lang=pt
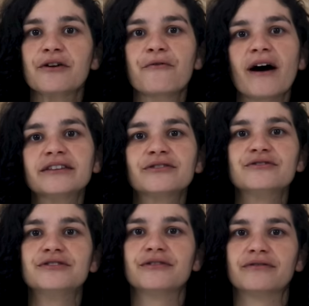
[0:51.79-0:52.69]
em
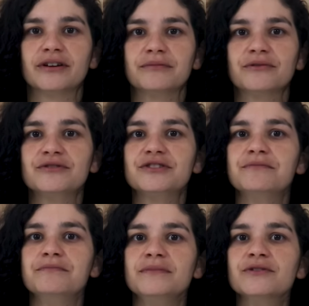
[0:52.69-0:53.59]
4 de novembro
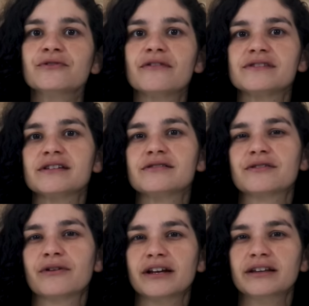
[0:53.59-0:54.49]
de
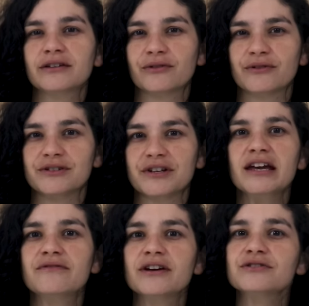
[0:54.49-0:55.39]
1942
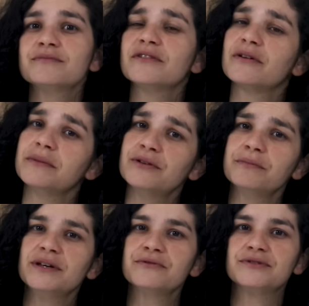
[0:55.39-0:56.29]
e veio de uma família
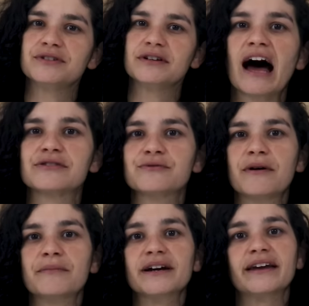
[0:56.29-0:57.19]
humilde. A
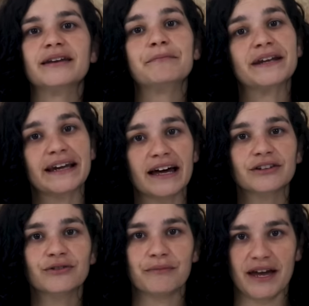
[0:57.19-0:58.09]
sua mãe era
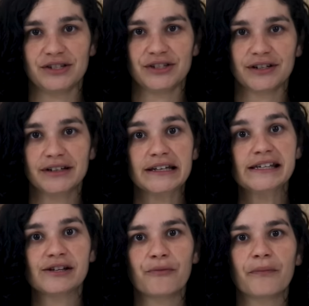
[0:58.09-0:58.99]
empregada doméstica
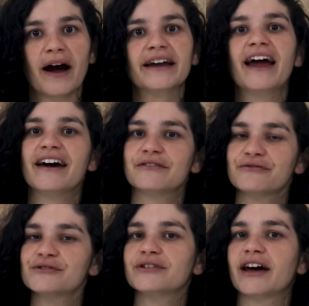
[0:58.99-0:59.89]
e seu pai era
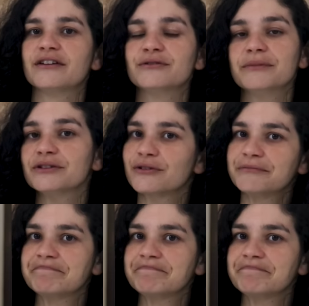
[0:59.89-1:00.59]
funcionário do metrô.